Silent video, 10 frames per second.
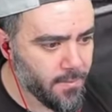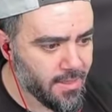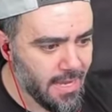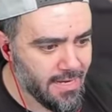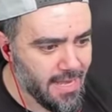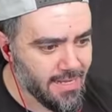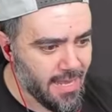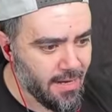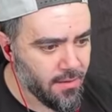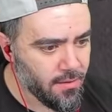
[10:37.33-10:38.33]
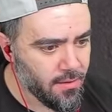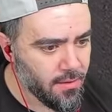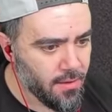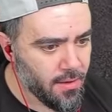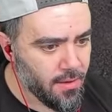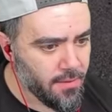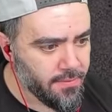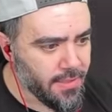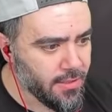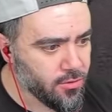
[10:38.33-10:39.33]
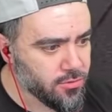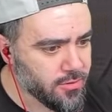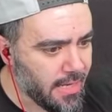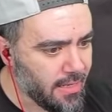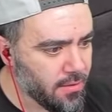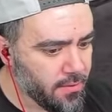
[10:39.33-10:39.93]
Gel gel gel. Nereye gidiyorsunuz la?